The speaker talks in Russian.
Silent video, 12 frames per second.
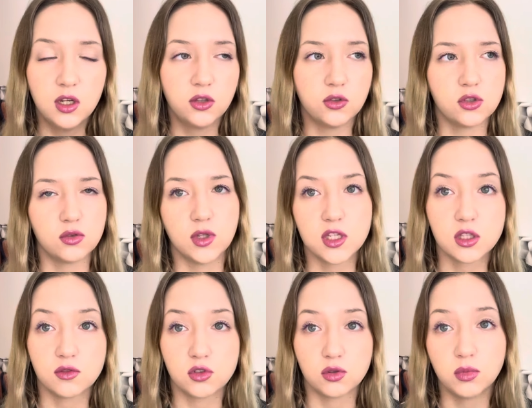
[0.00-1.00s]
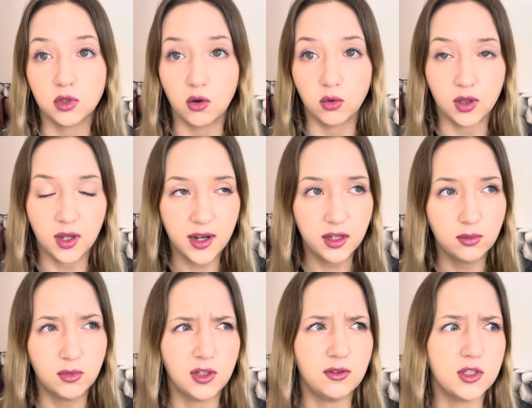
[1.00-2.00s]
то есть у нас это все было онлайн,
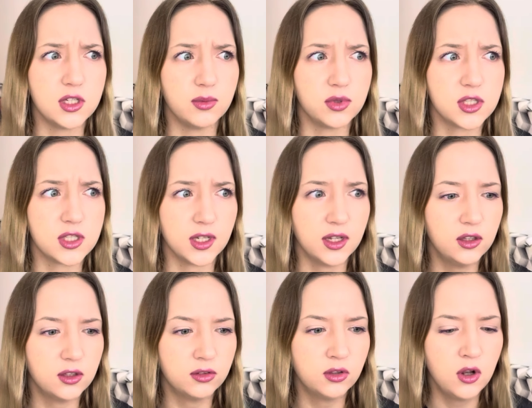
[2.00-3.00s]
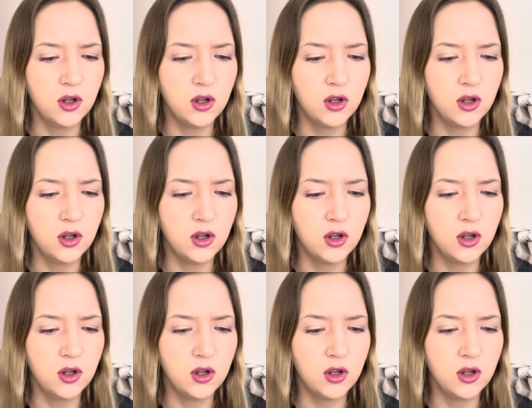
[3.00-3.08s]
мы не видели пациентов,